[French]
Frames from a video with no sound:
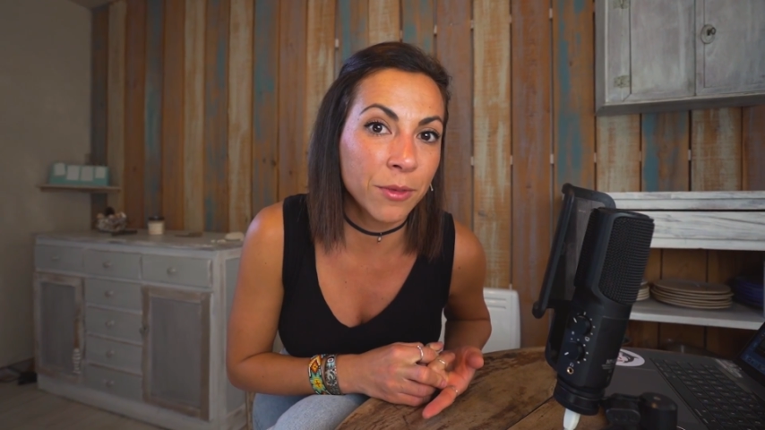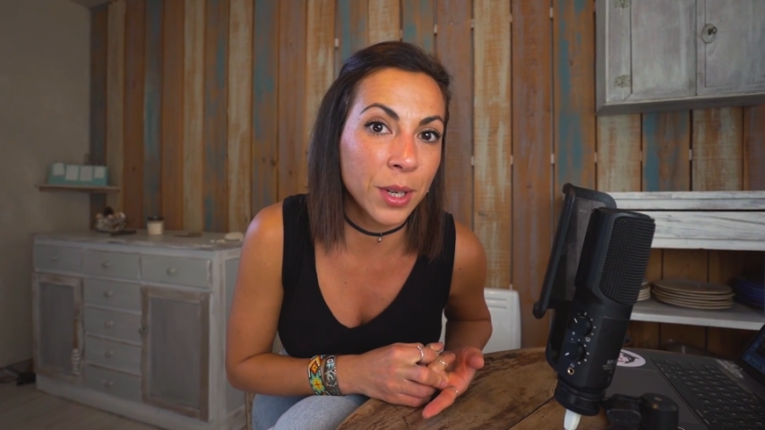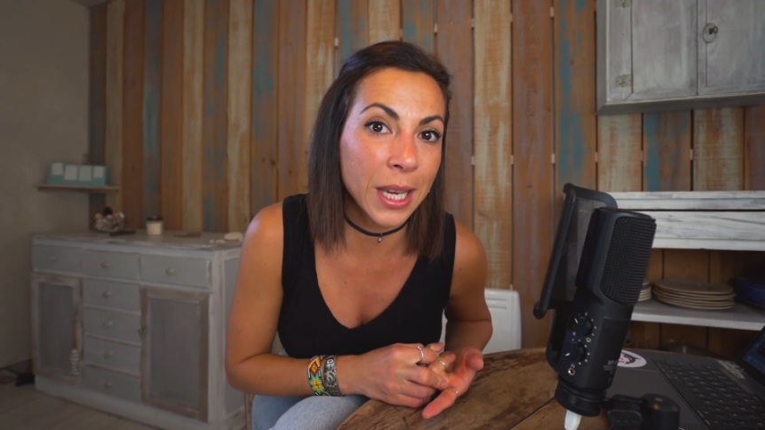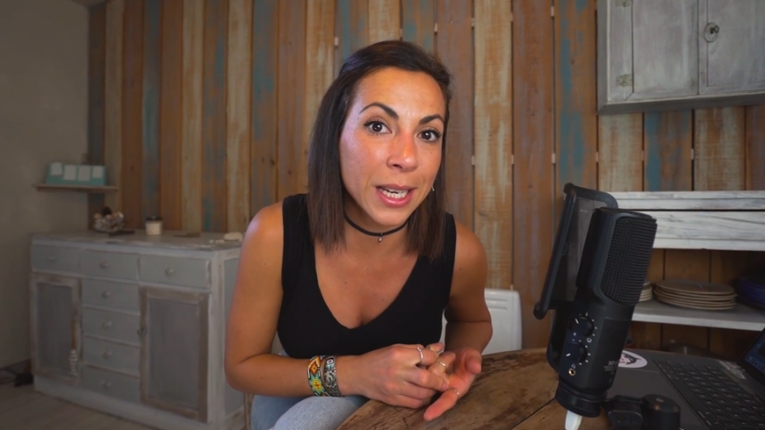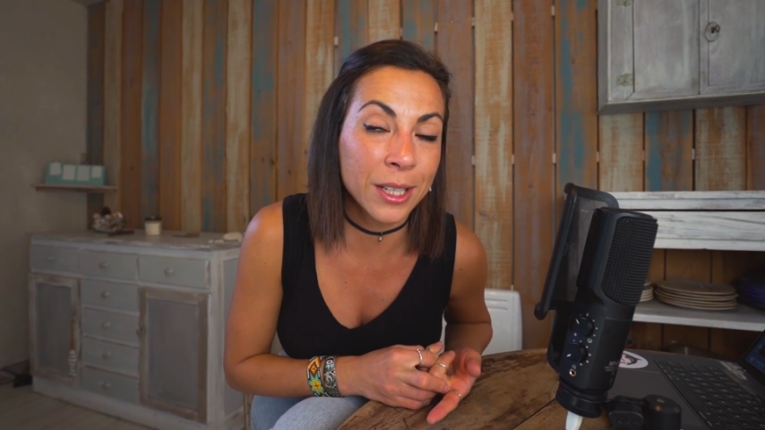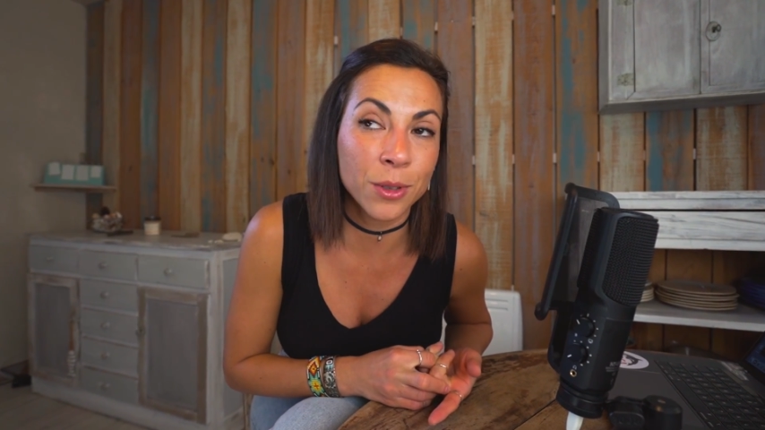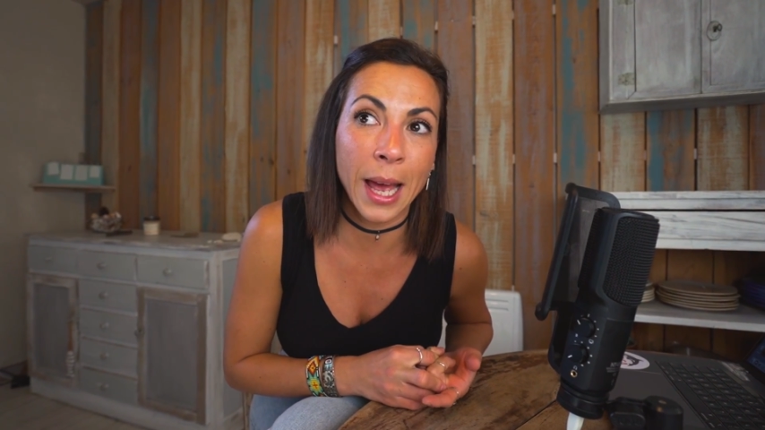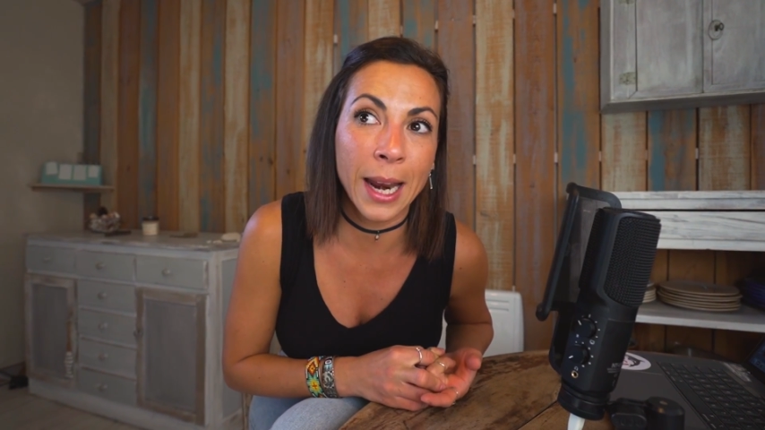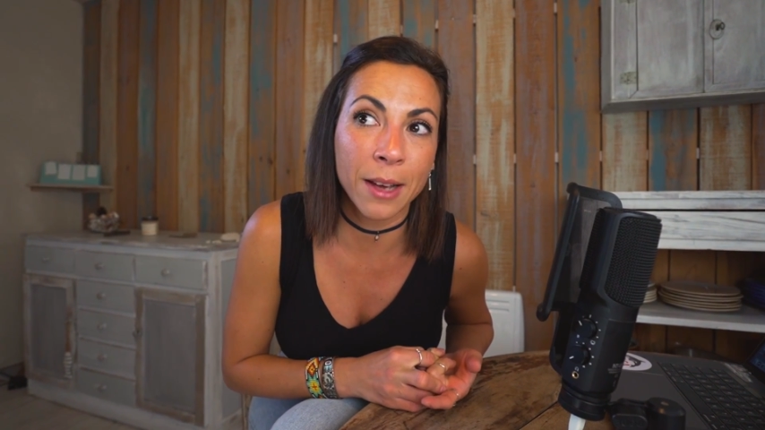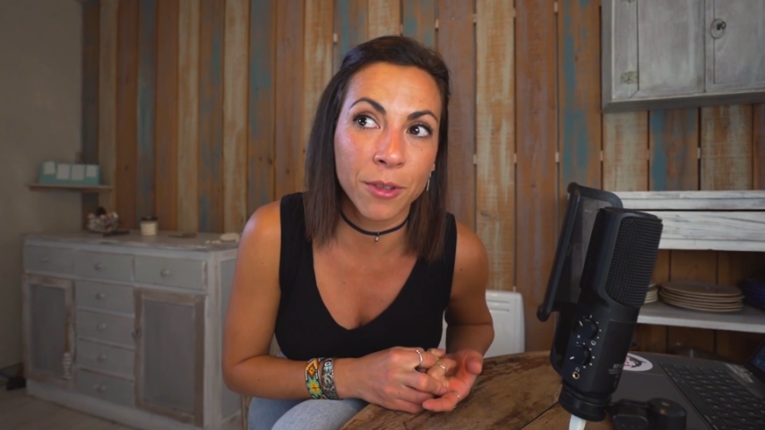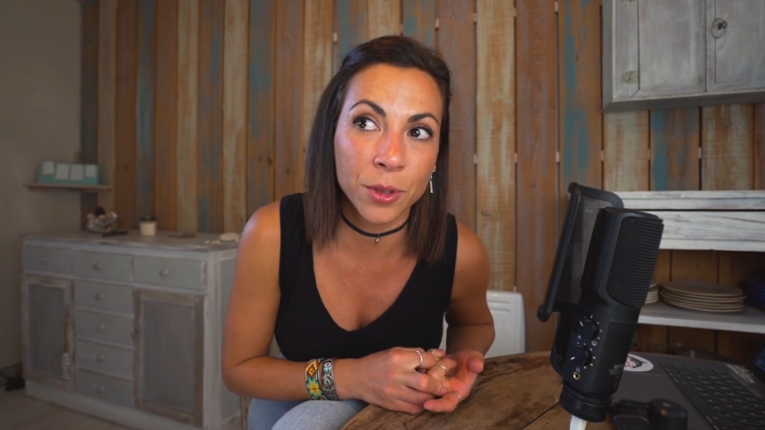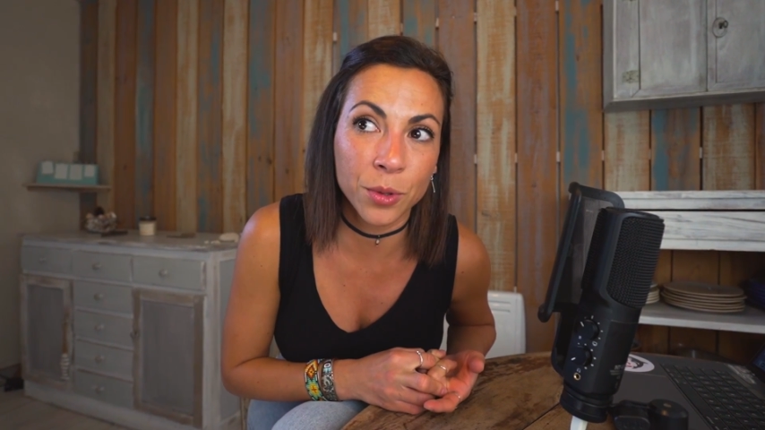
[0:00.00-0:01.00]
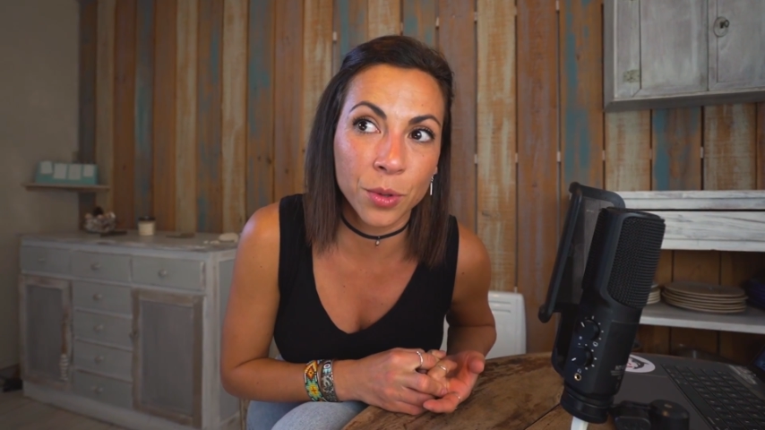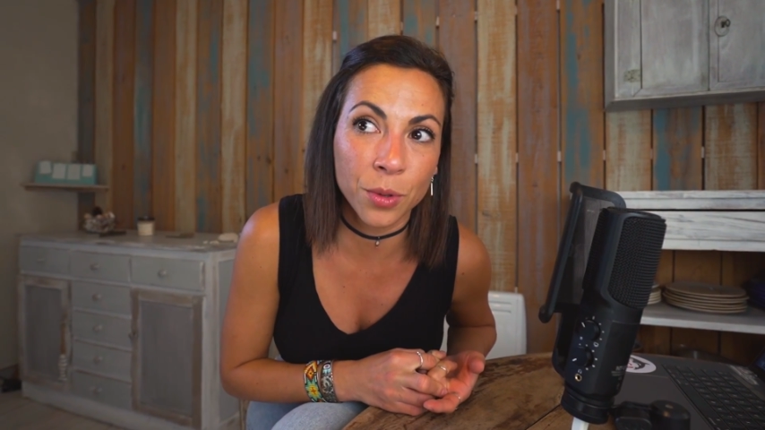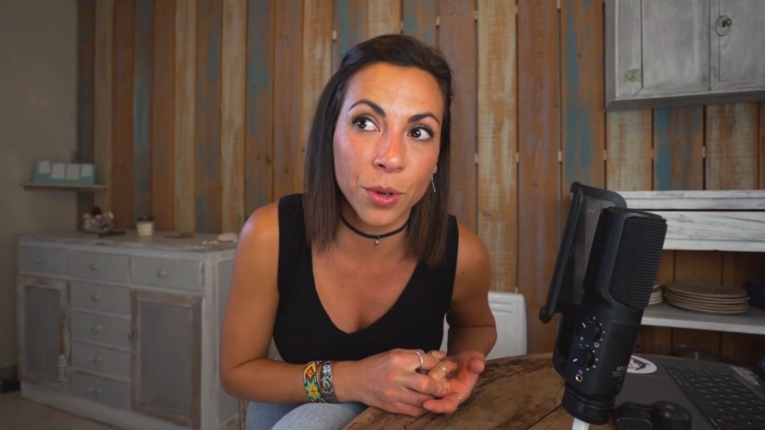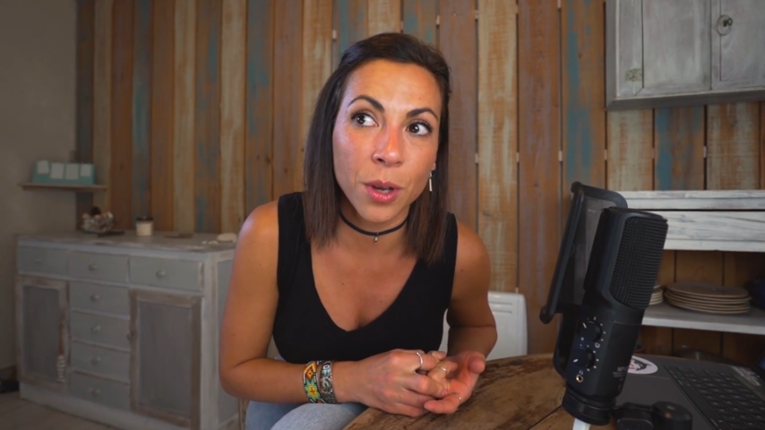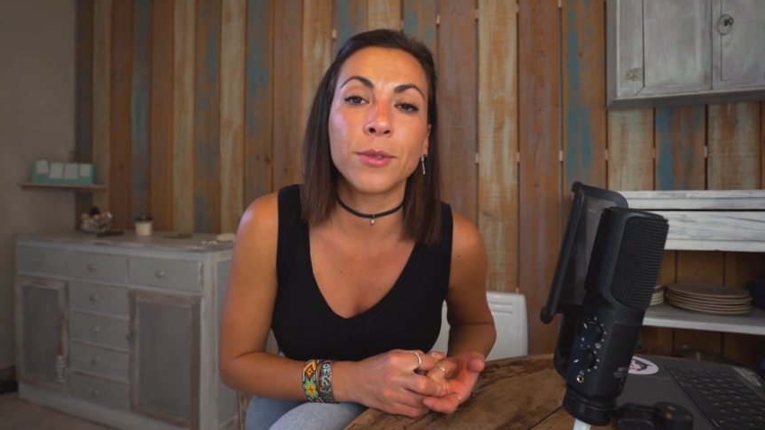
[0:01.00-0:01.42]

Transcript: voyage à l'aventure,